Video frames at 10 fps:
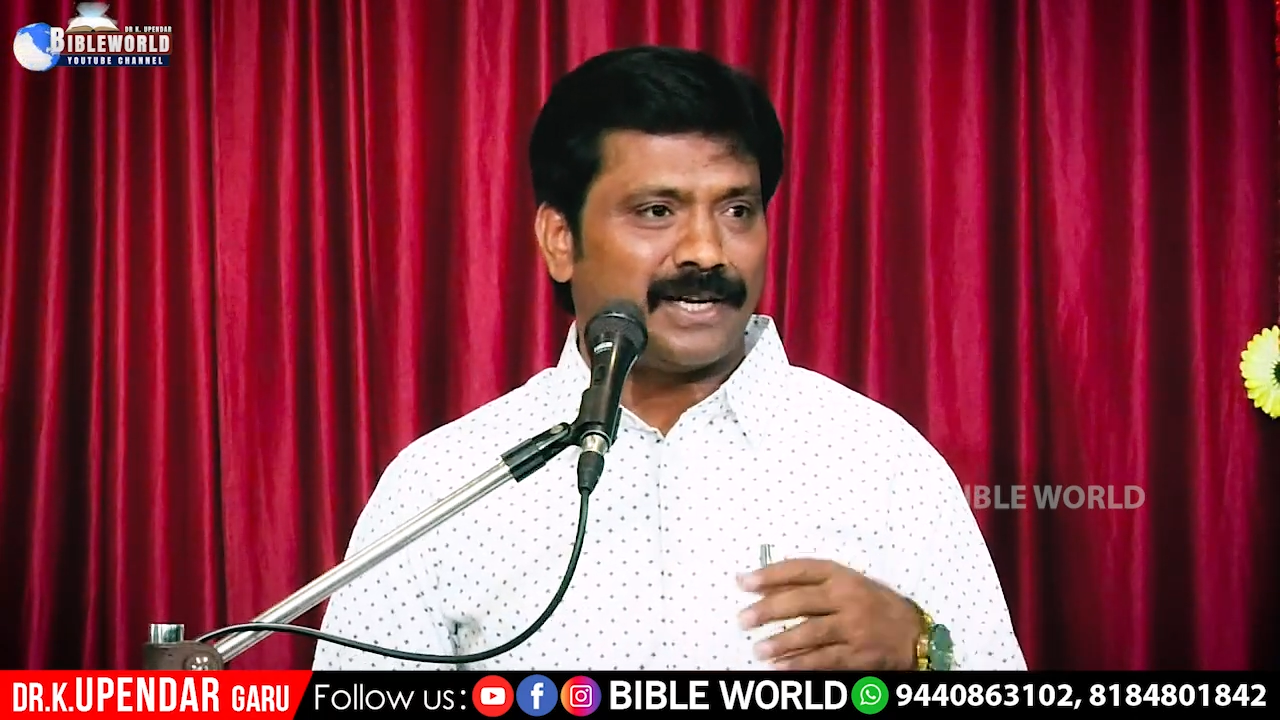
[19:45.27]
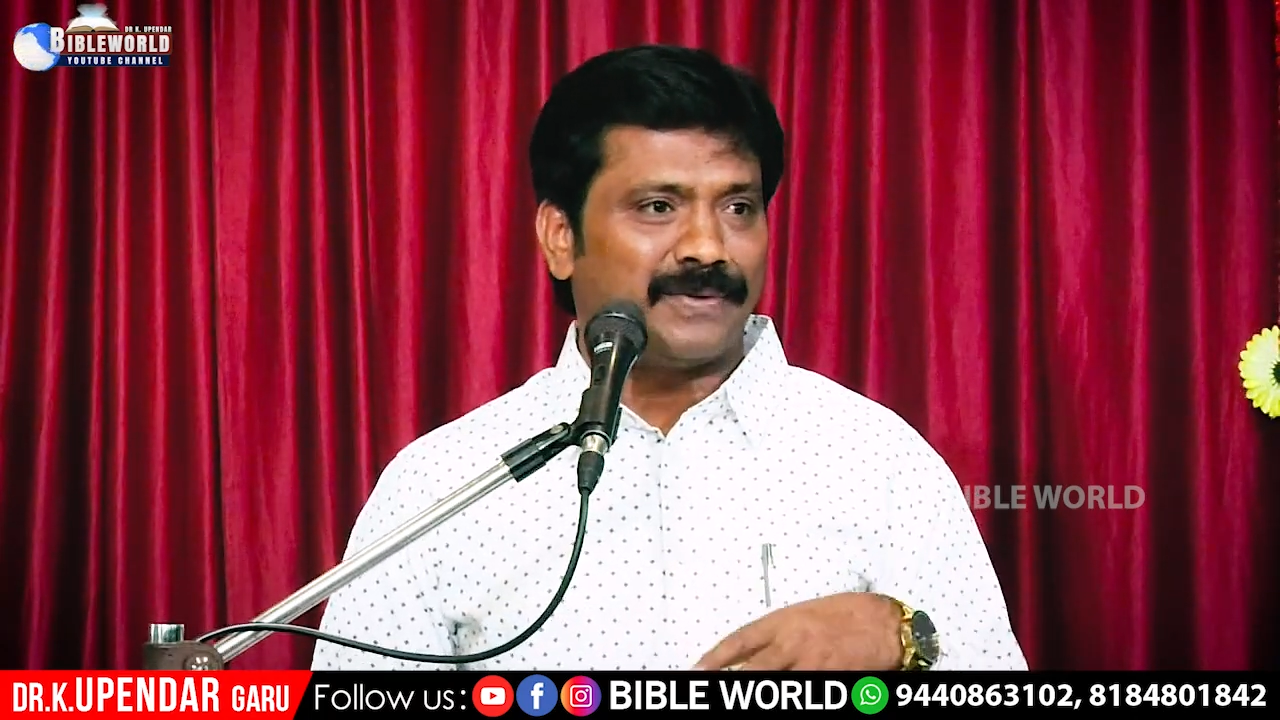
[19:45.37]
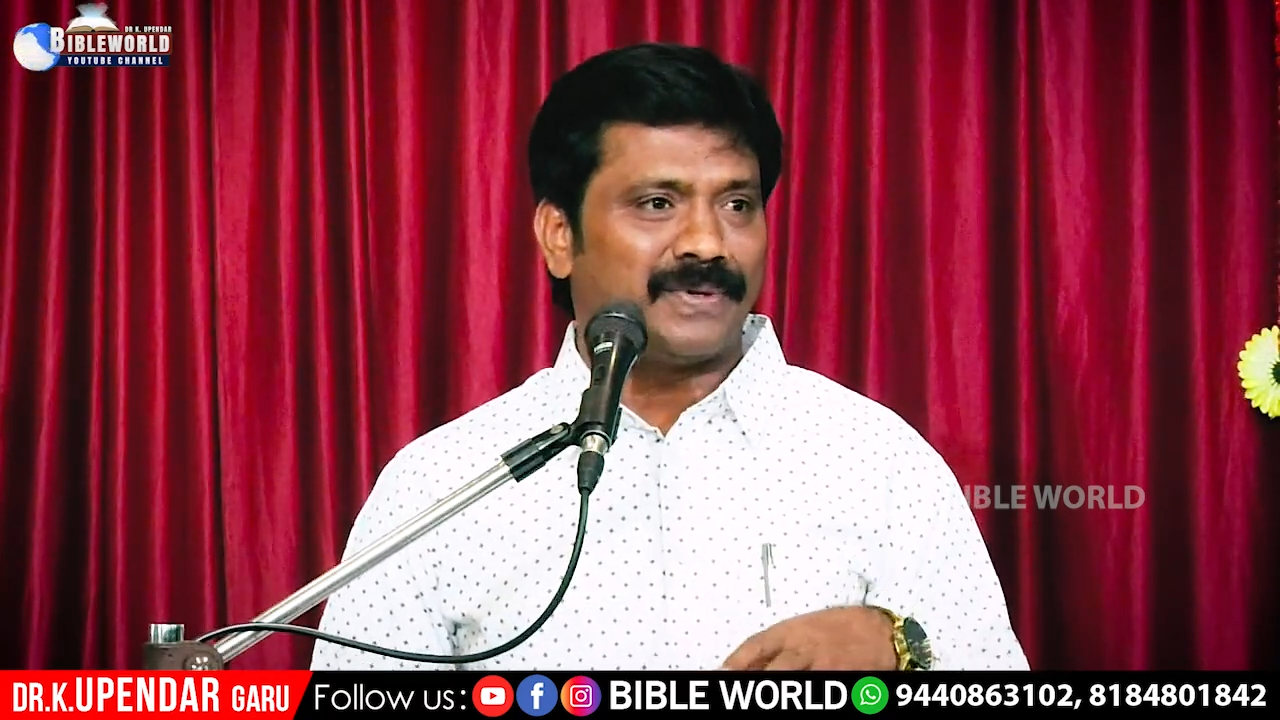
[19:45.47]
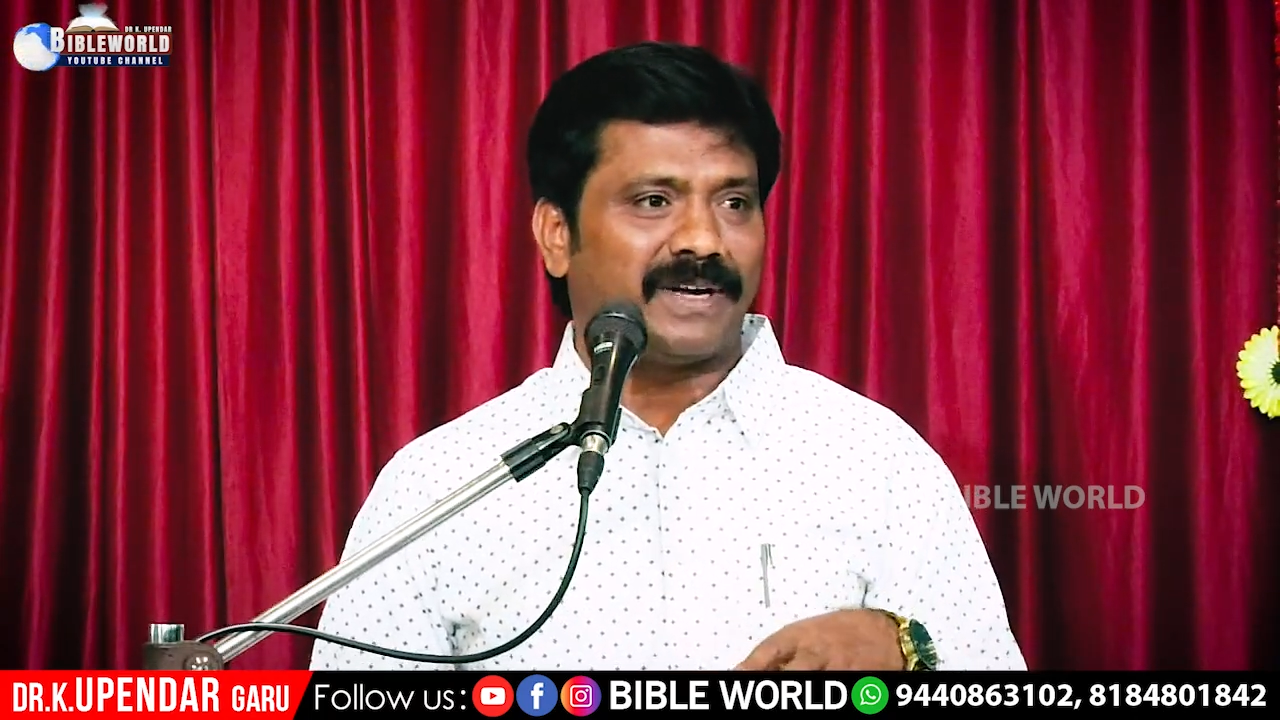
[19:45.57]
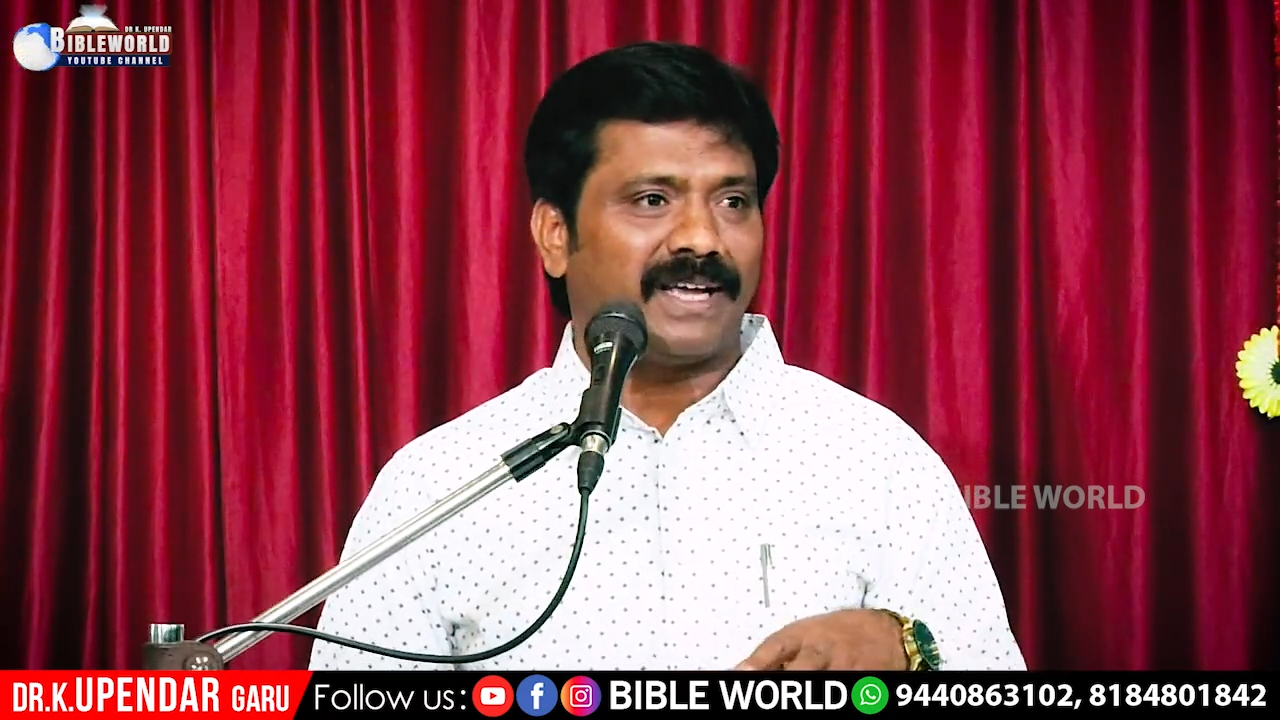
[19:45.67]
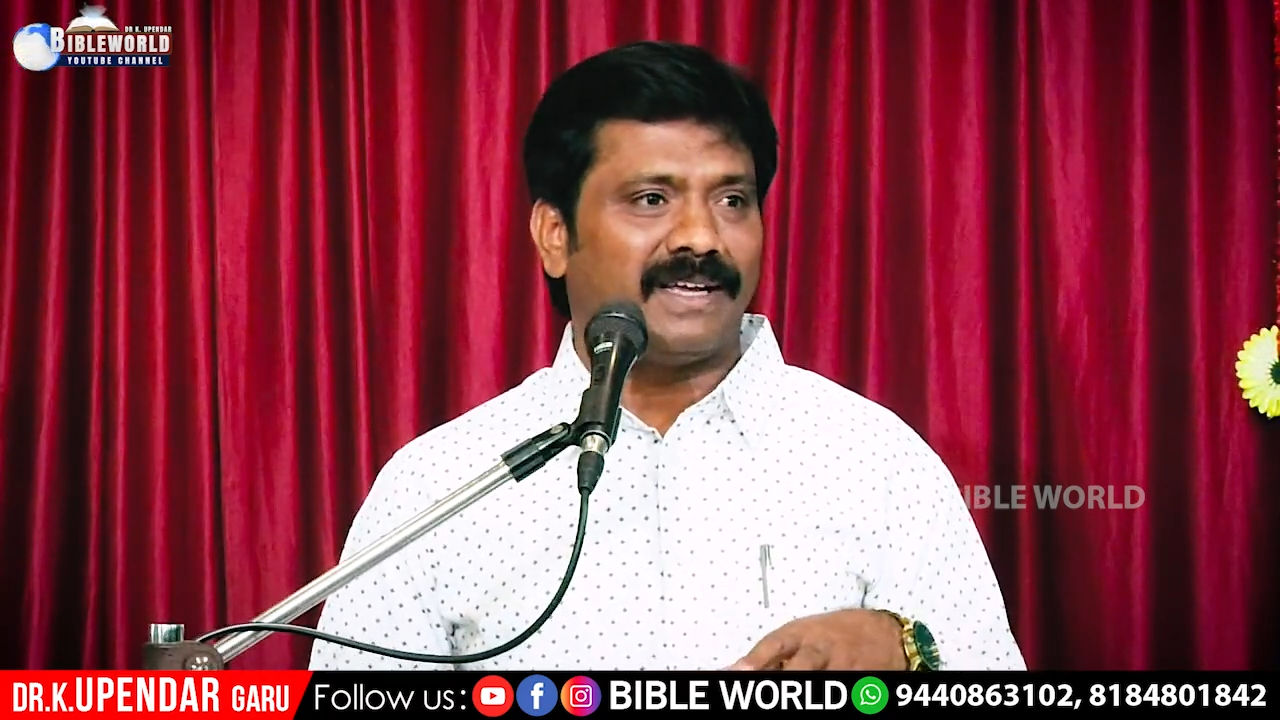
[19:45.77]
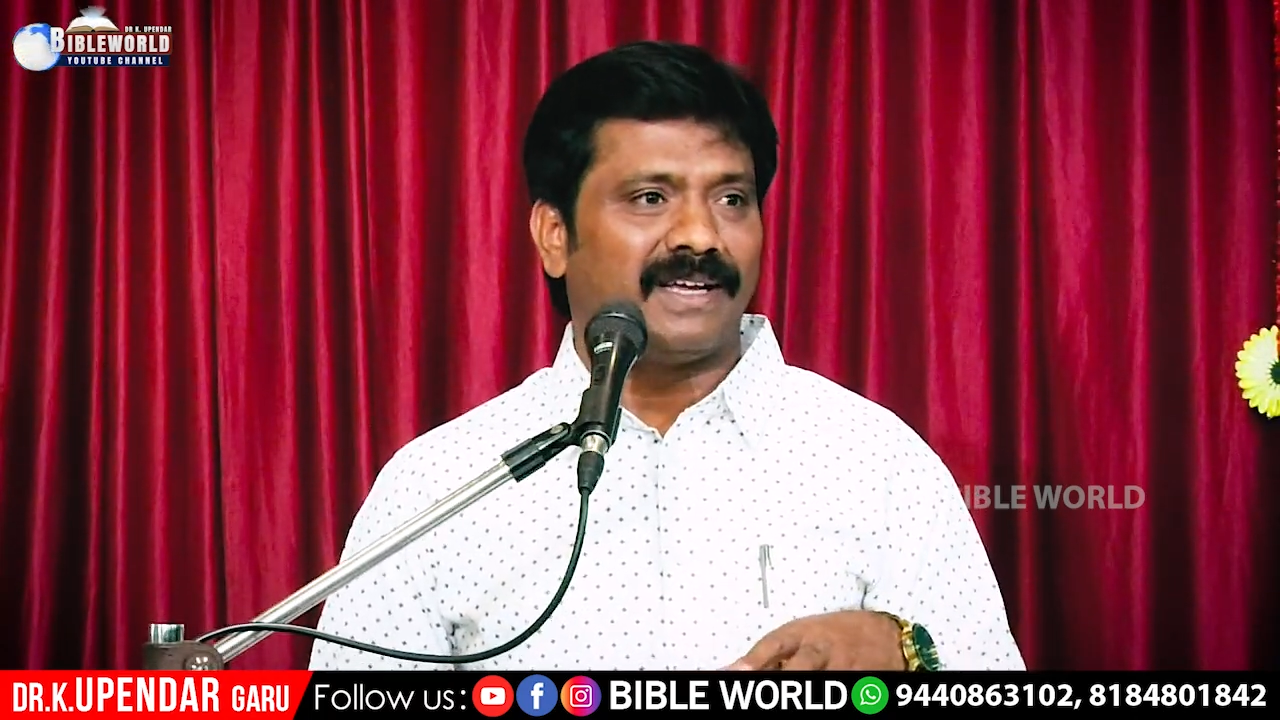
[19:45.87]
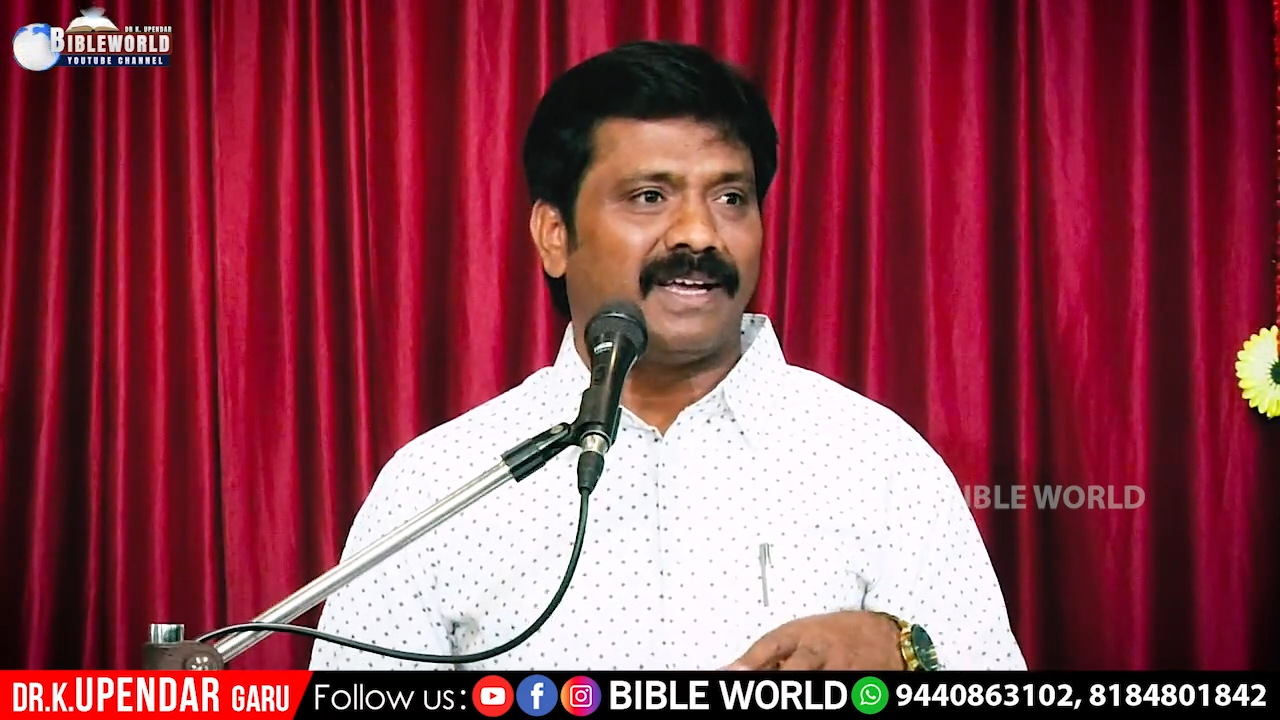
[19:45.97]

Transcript: జరుగుతుంటాయి